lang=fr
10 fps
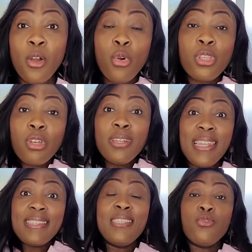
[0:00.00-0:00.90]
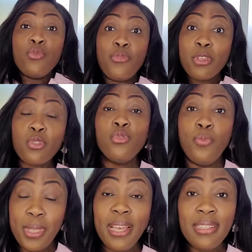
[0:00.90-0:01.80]
autant il existe une force du
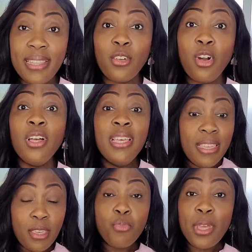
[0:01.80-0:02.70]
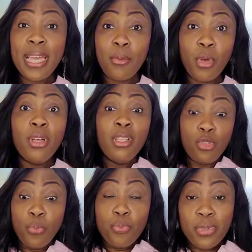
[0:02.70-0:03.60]
bien, d'accord, qui peut également
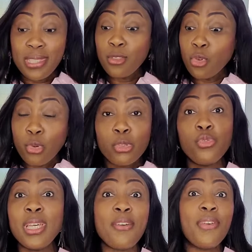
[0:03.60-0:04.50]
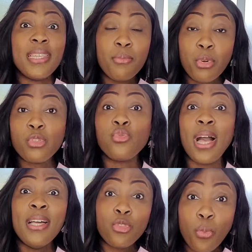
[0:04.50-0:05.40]
te pousser, te conduire à faire les bons
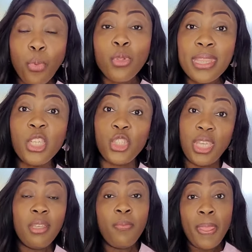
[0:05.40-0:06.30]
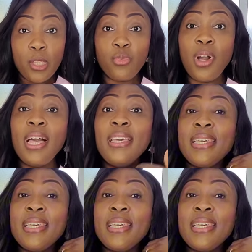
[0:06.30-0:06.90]
choix, te protéger, tu vois.